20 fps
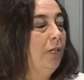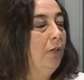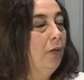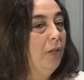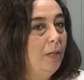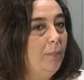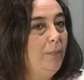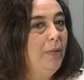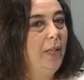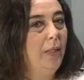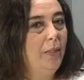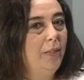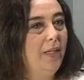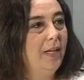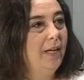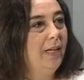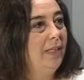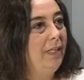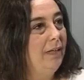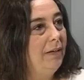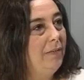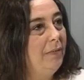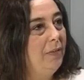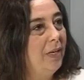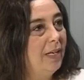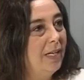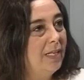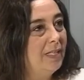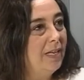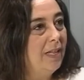Entonces me decía que estaba
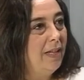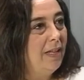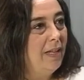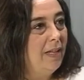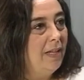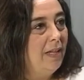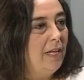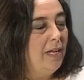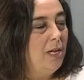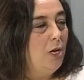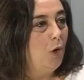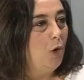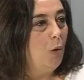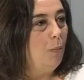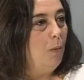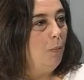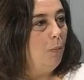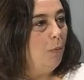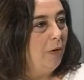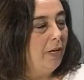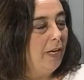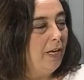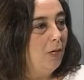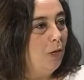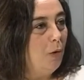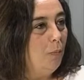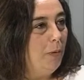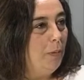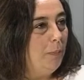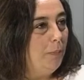fracasada como mujer,
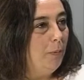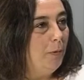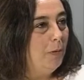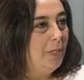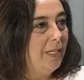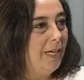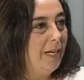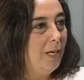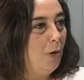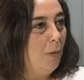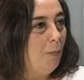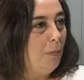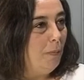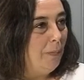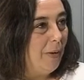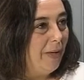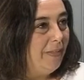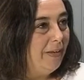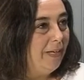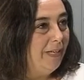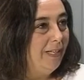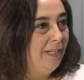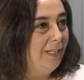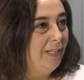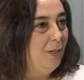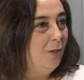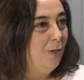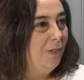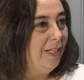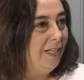como esposa, como madre,
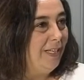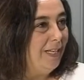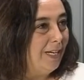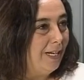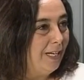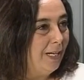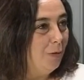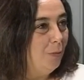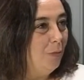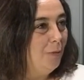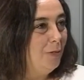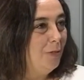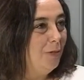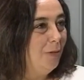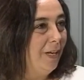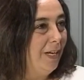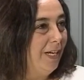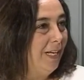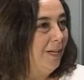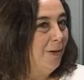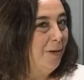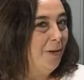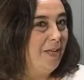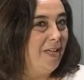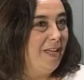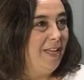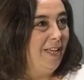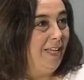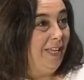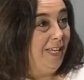no tenía recursos, el hijo.
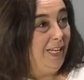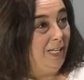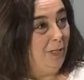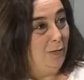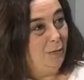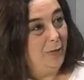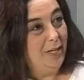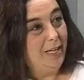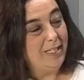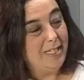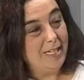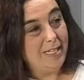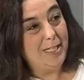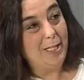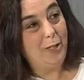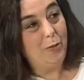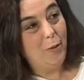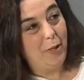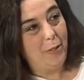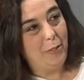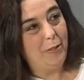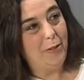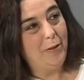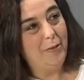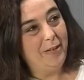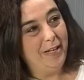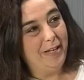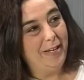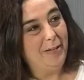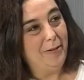Y tú en esas
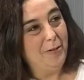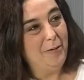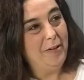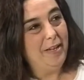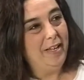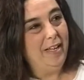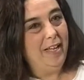situaciones, ¿no?